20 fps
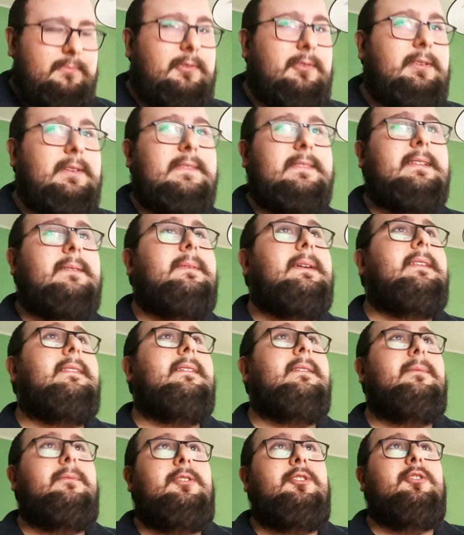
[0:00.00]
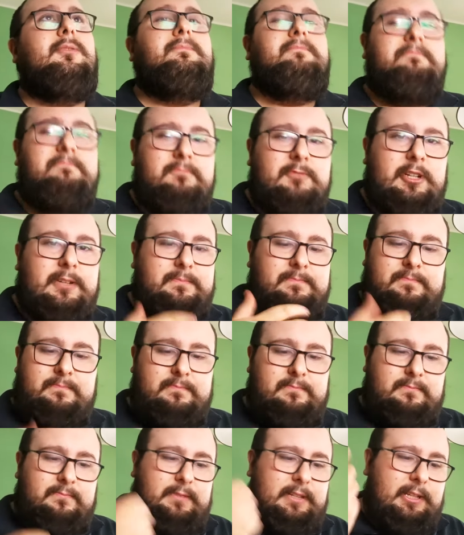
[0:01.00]
onestamente io, cioè,
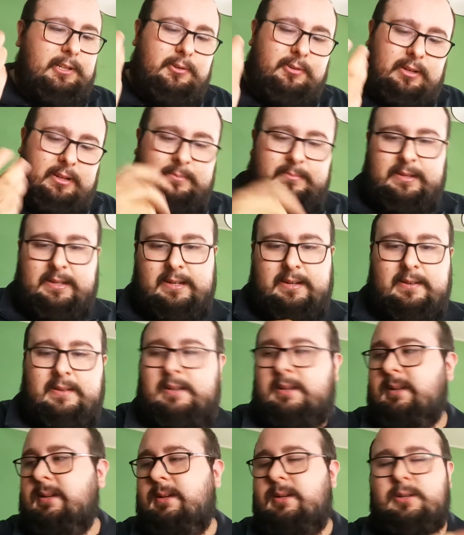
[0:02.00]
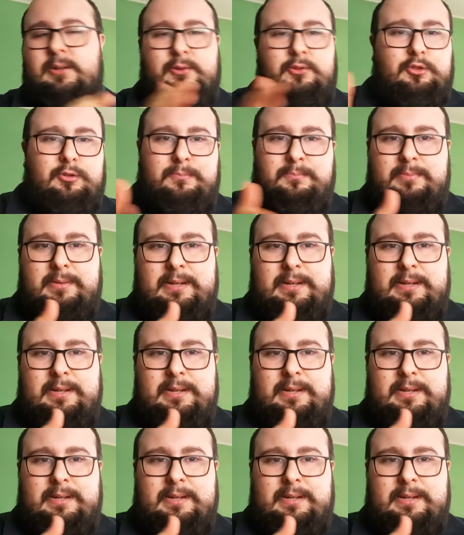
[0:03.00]
vi dico la mia, non